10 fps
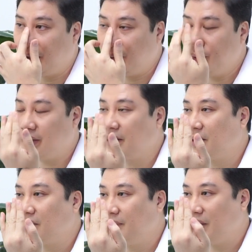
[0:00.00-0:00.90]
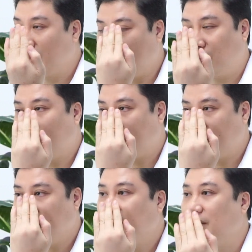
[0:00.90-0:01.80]
cái nguy cơ nó bị lộ
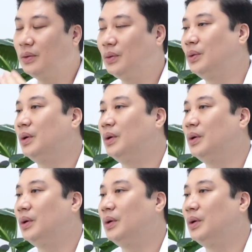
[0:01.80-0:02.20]
cái chất liệu